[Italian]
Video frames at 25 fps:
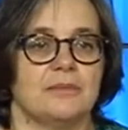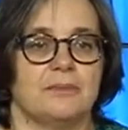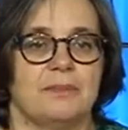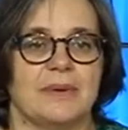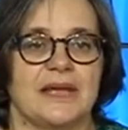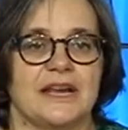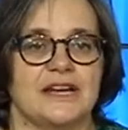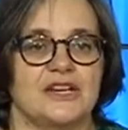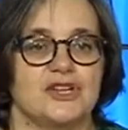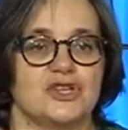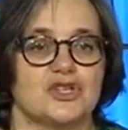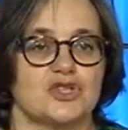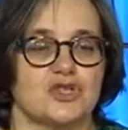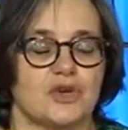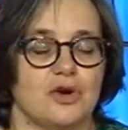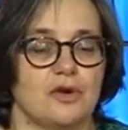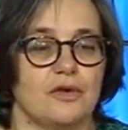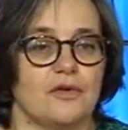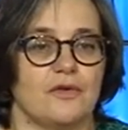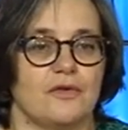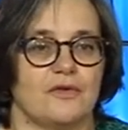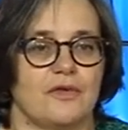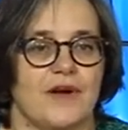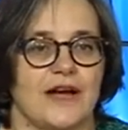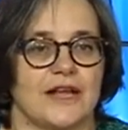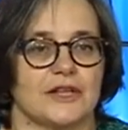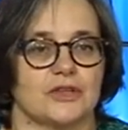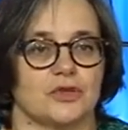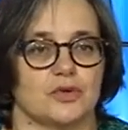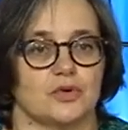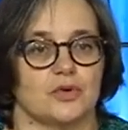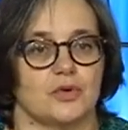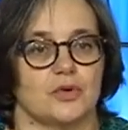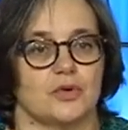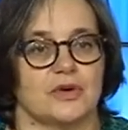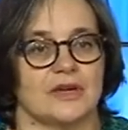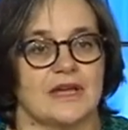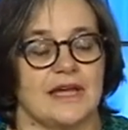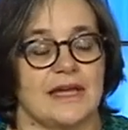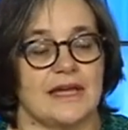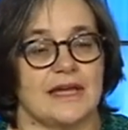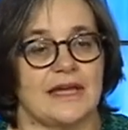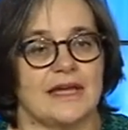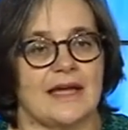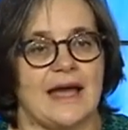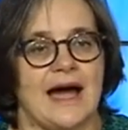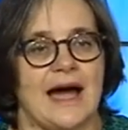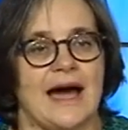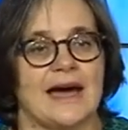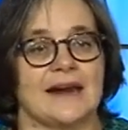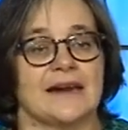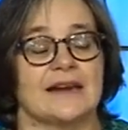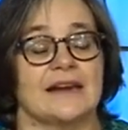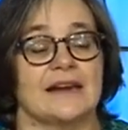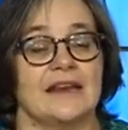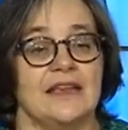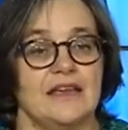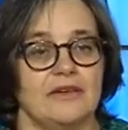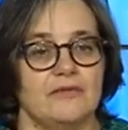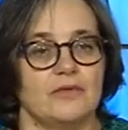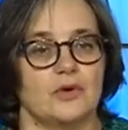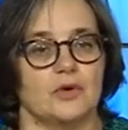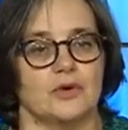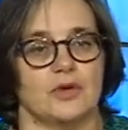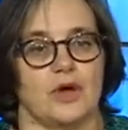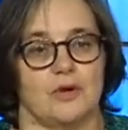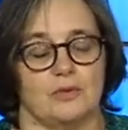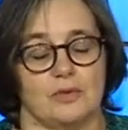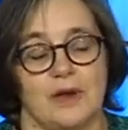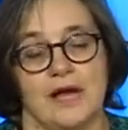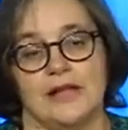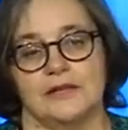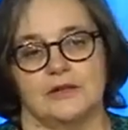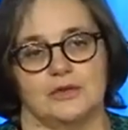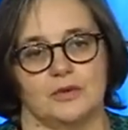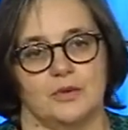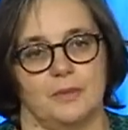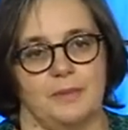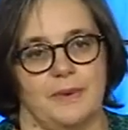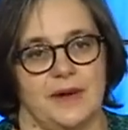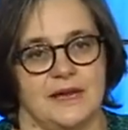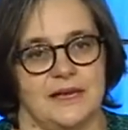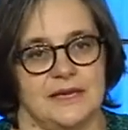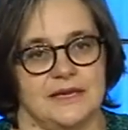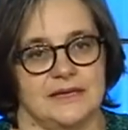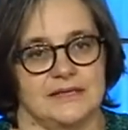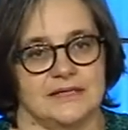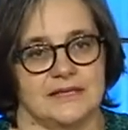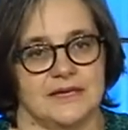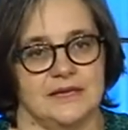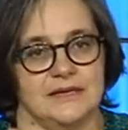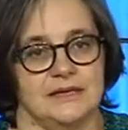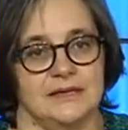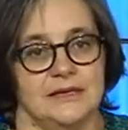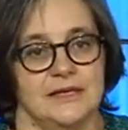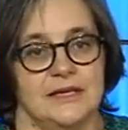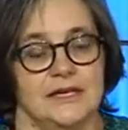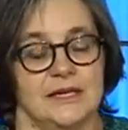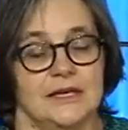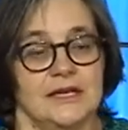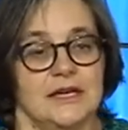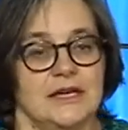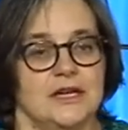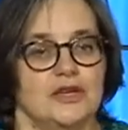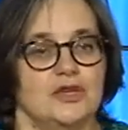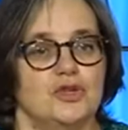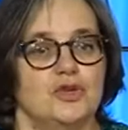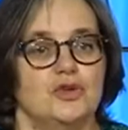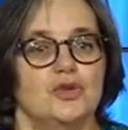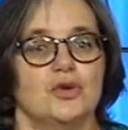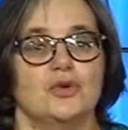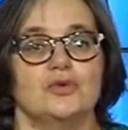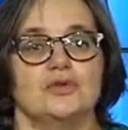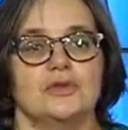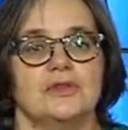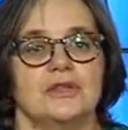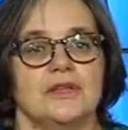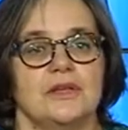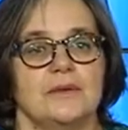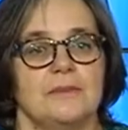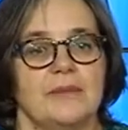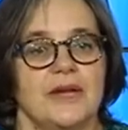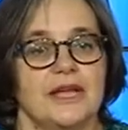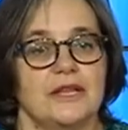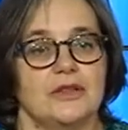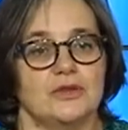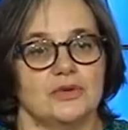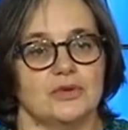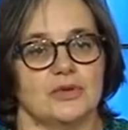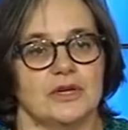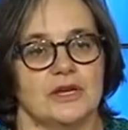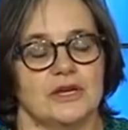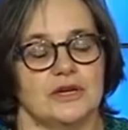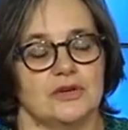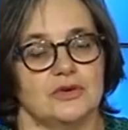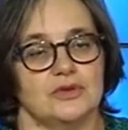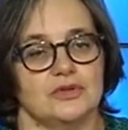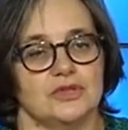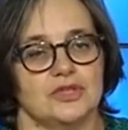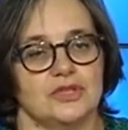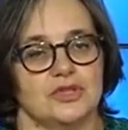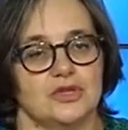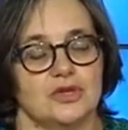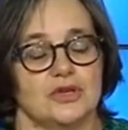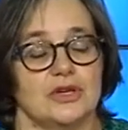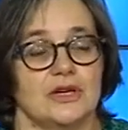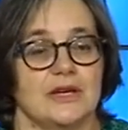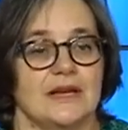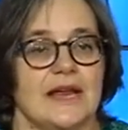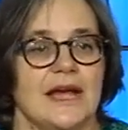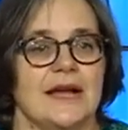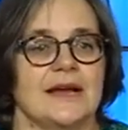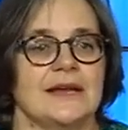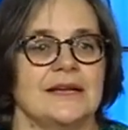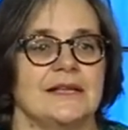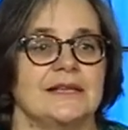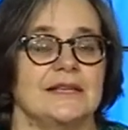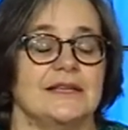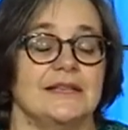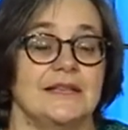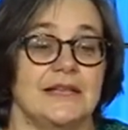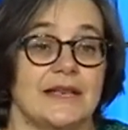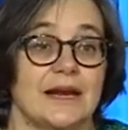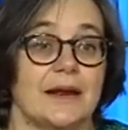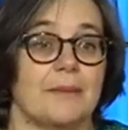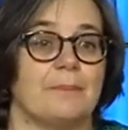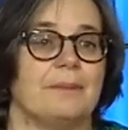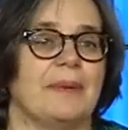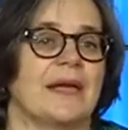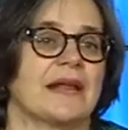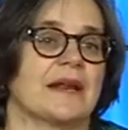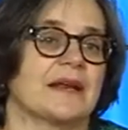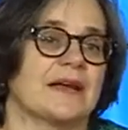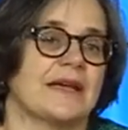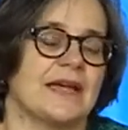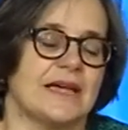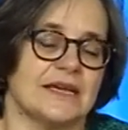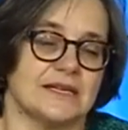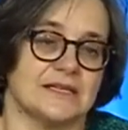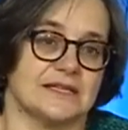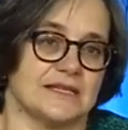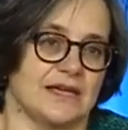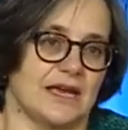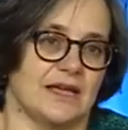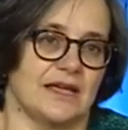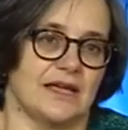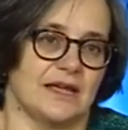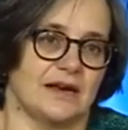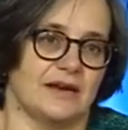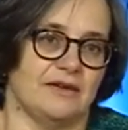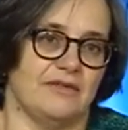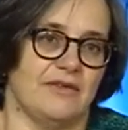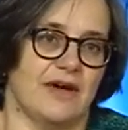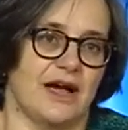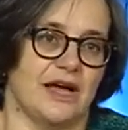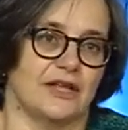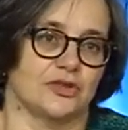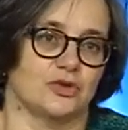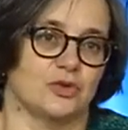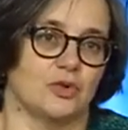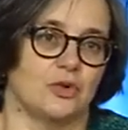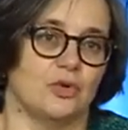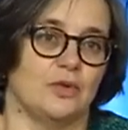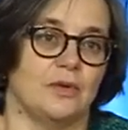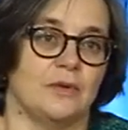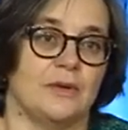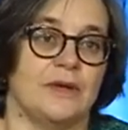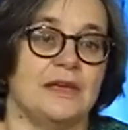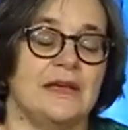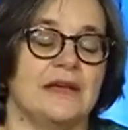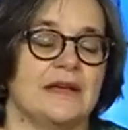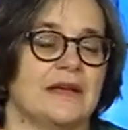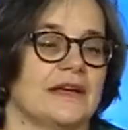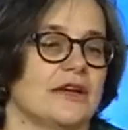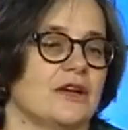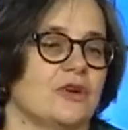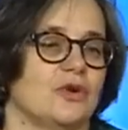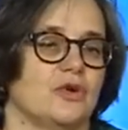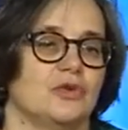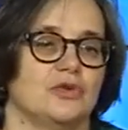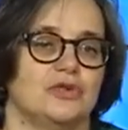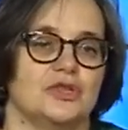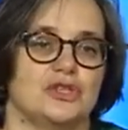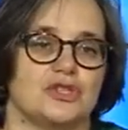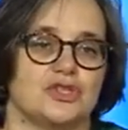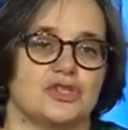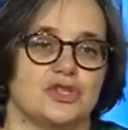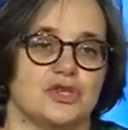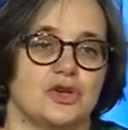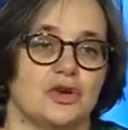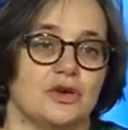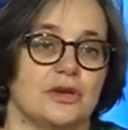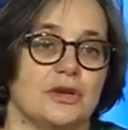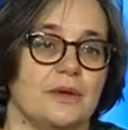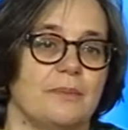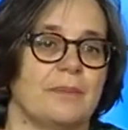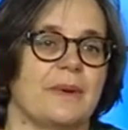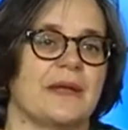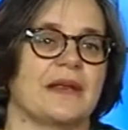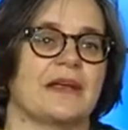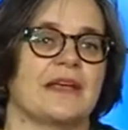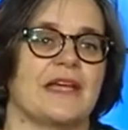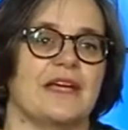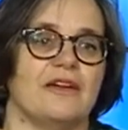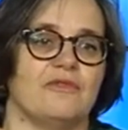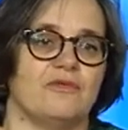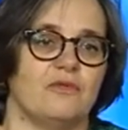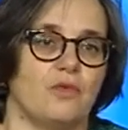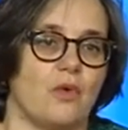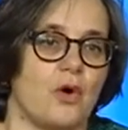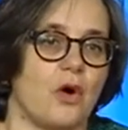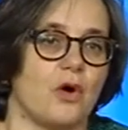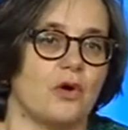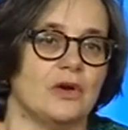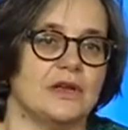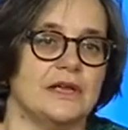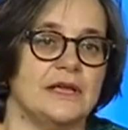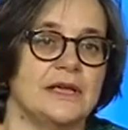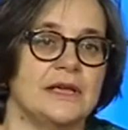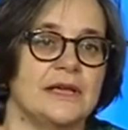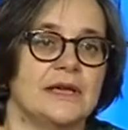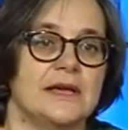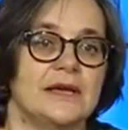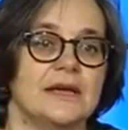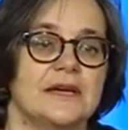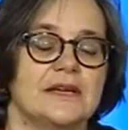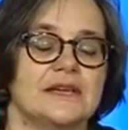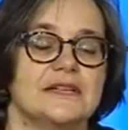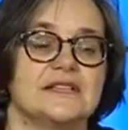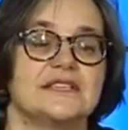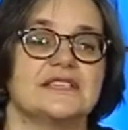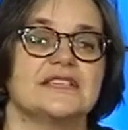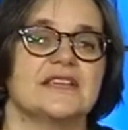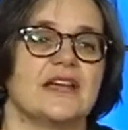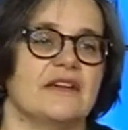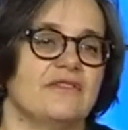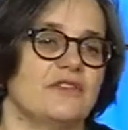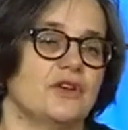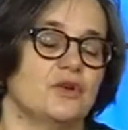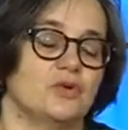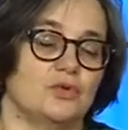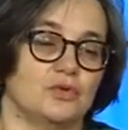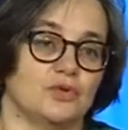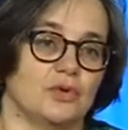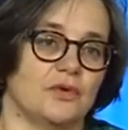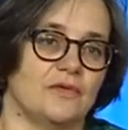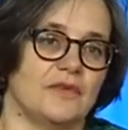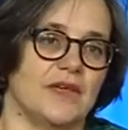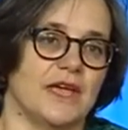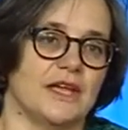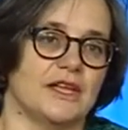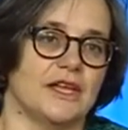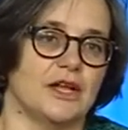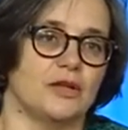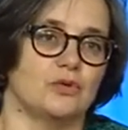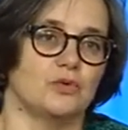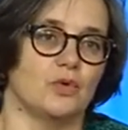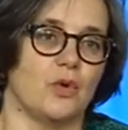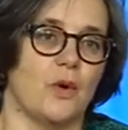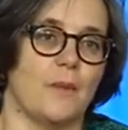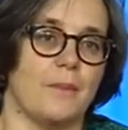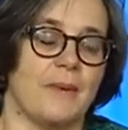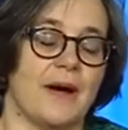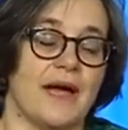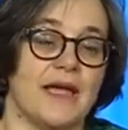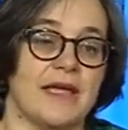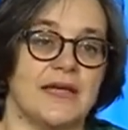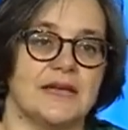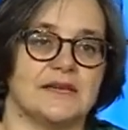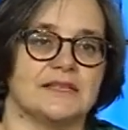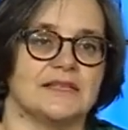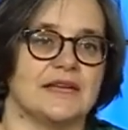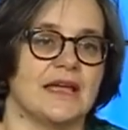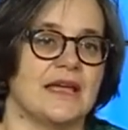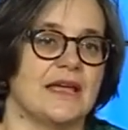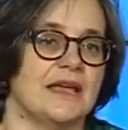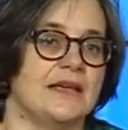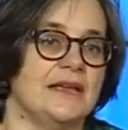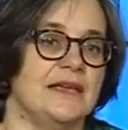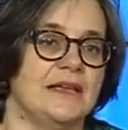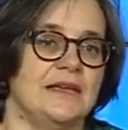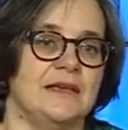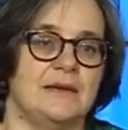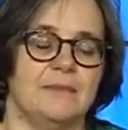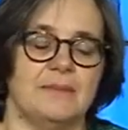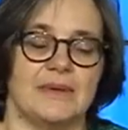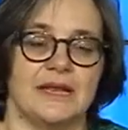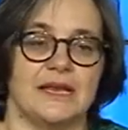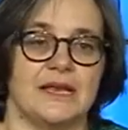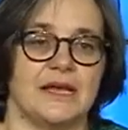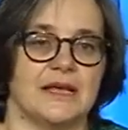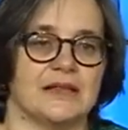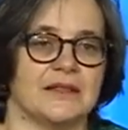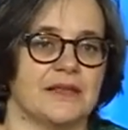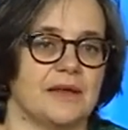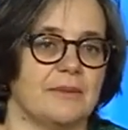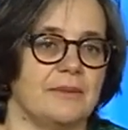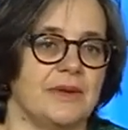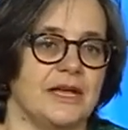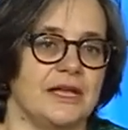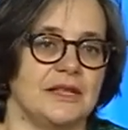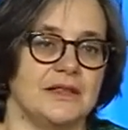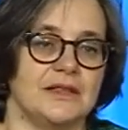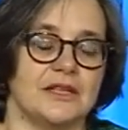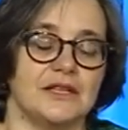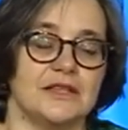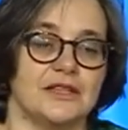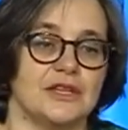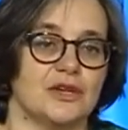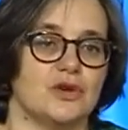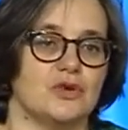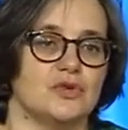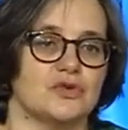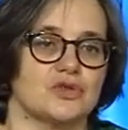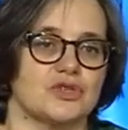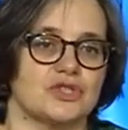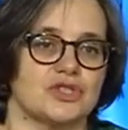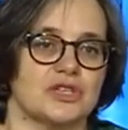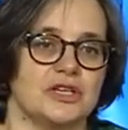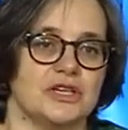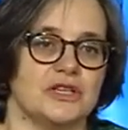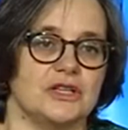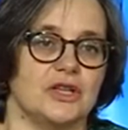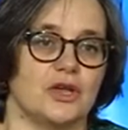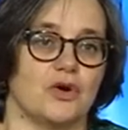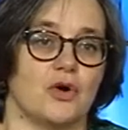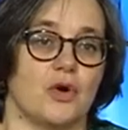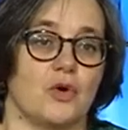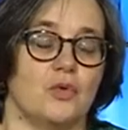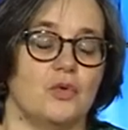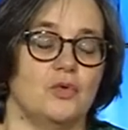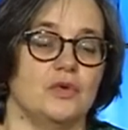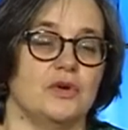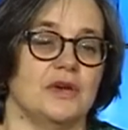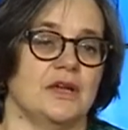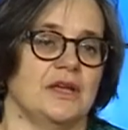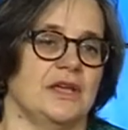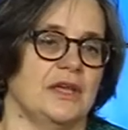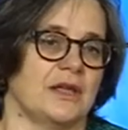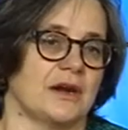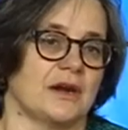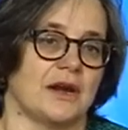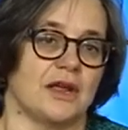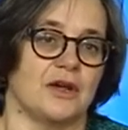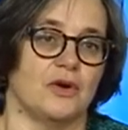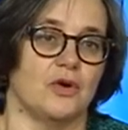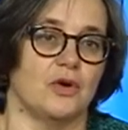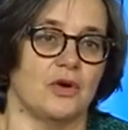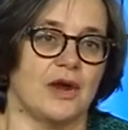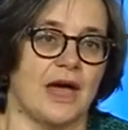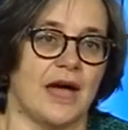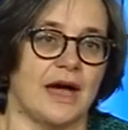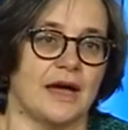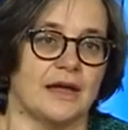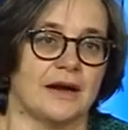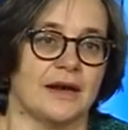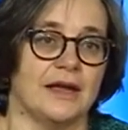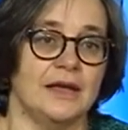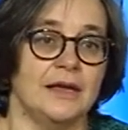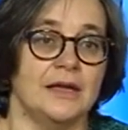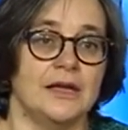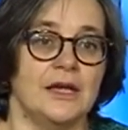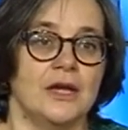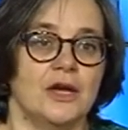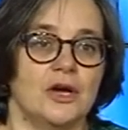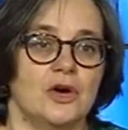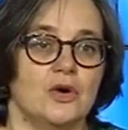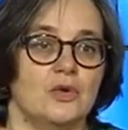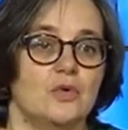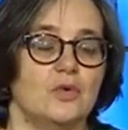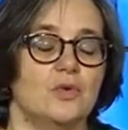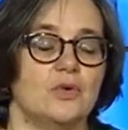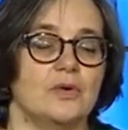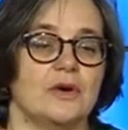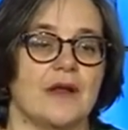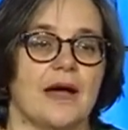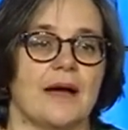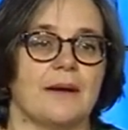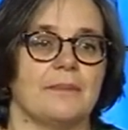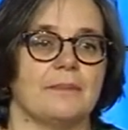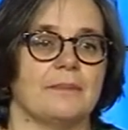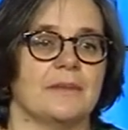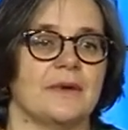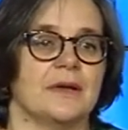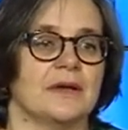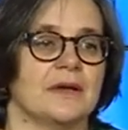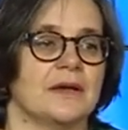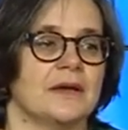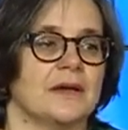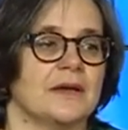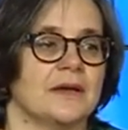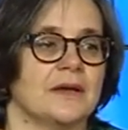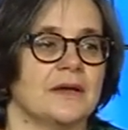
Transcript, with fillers: per il solo fatto che arrivo da un altro paese non ti metto nelle condizioni neanche di dire perché sei arrivato, in che condizioni, perché vuoi sei venuto via dal tuo paese immediatamente ti considero un irregolare, una eh,